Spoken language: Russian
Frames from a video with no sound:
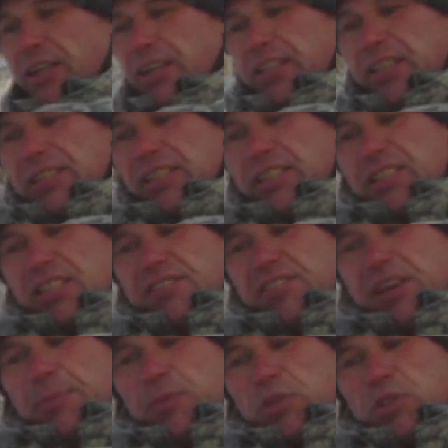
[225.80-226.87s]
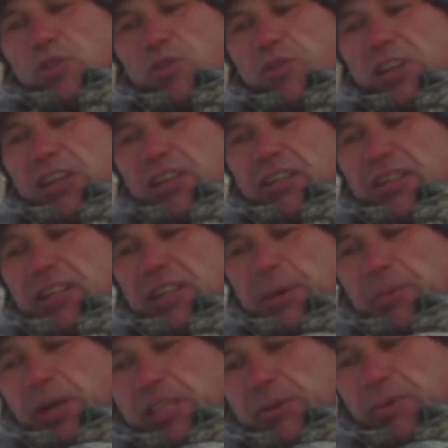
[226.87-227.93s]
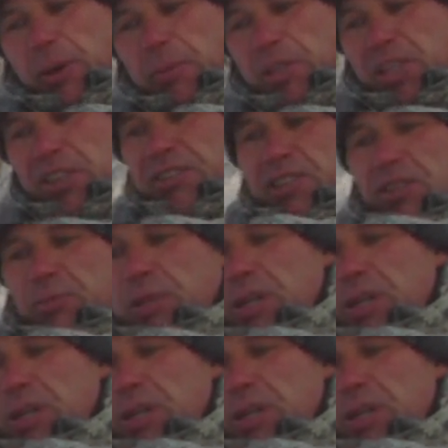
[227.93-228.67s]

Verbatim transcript: Это так называемая установка капкана бабочка. Видите,